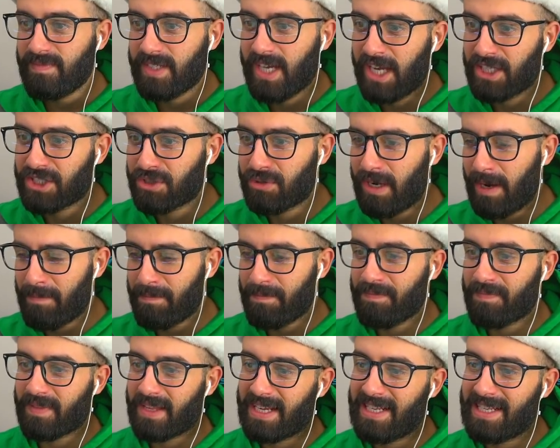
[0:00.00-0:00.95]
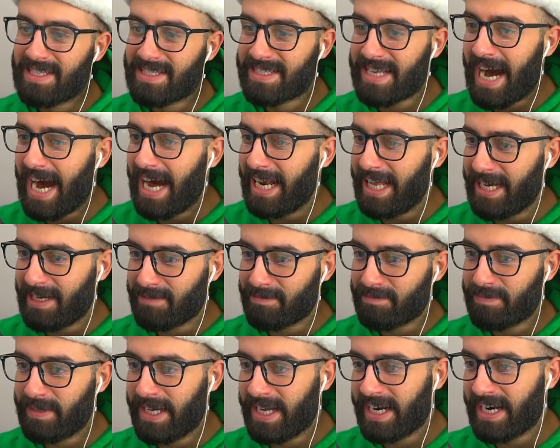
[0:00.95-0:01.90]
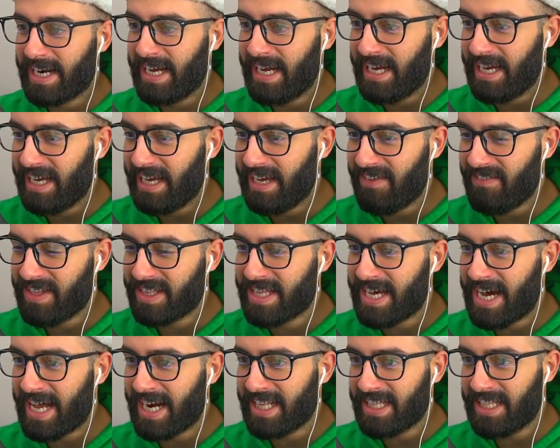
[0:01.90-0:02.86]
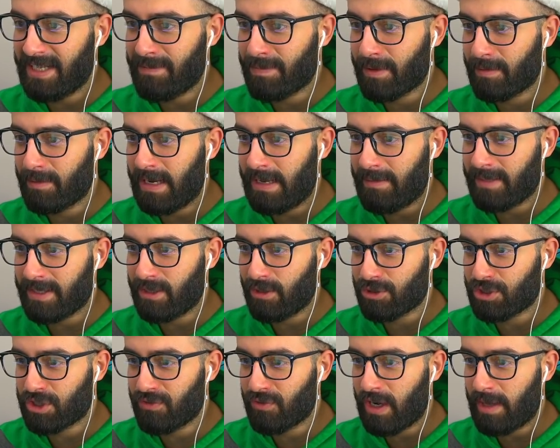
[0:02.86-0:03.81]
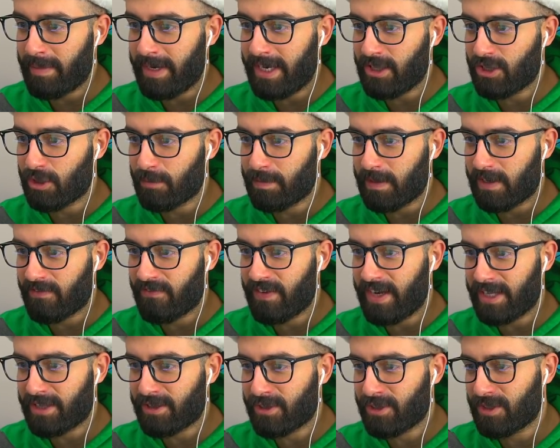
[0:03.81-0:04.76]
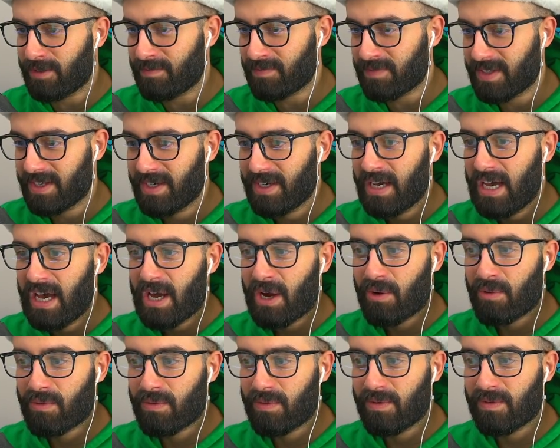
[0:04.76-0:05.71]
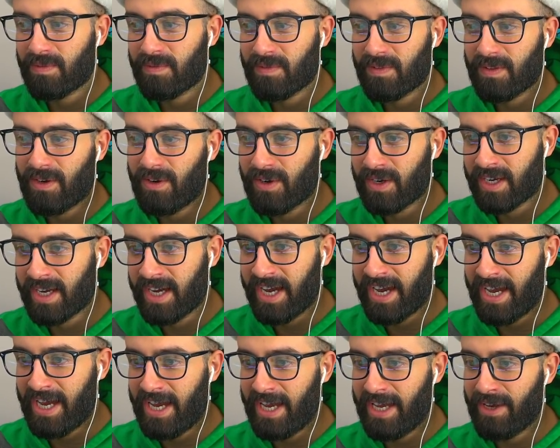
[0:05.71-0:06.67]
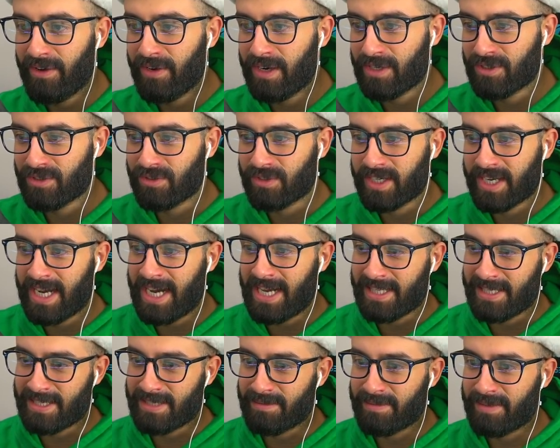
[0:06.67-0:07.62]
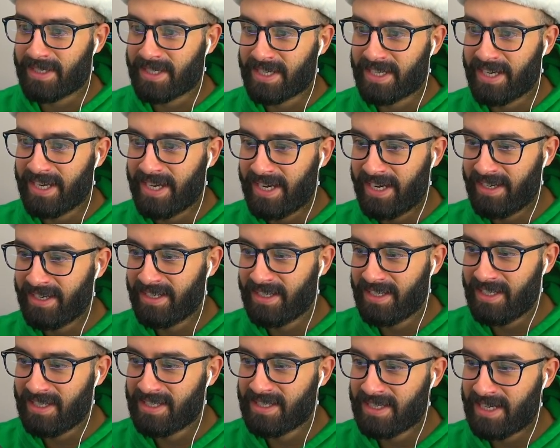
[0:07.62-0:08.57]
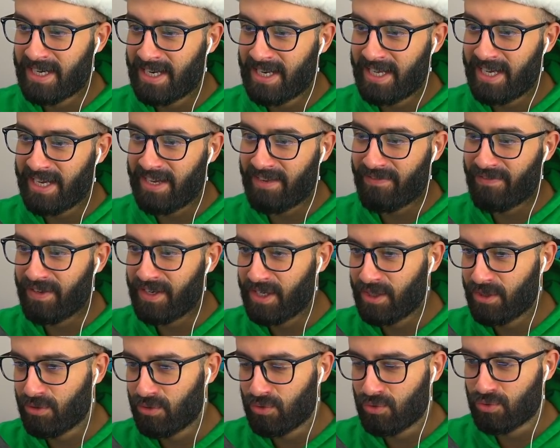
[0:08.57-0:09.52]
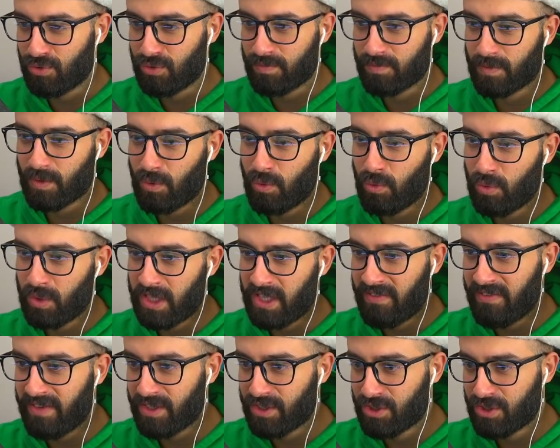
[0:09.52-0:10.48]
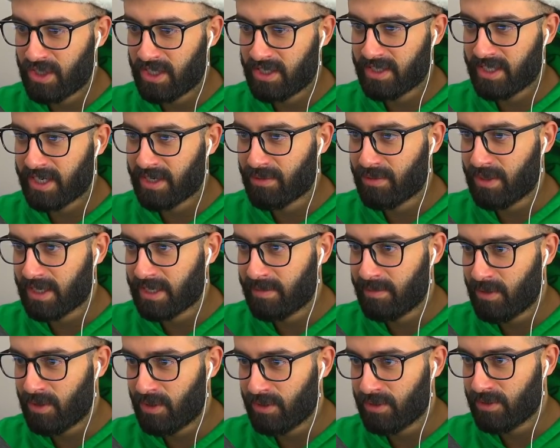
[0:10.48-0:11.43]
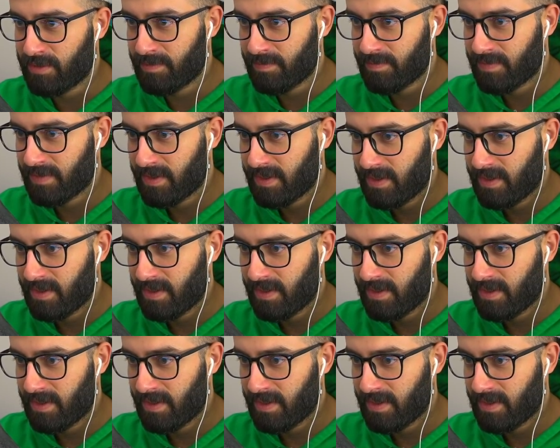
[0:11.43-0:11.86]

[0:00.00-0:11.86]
Ecco qua. Il sale per evitare il problema dello scivolamento, perfetto. Ok, eh, e ora so cazzo. Perché il sale è finito giù. Lui deve scendere in qualche modo?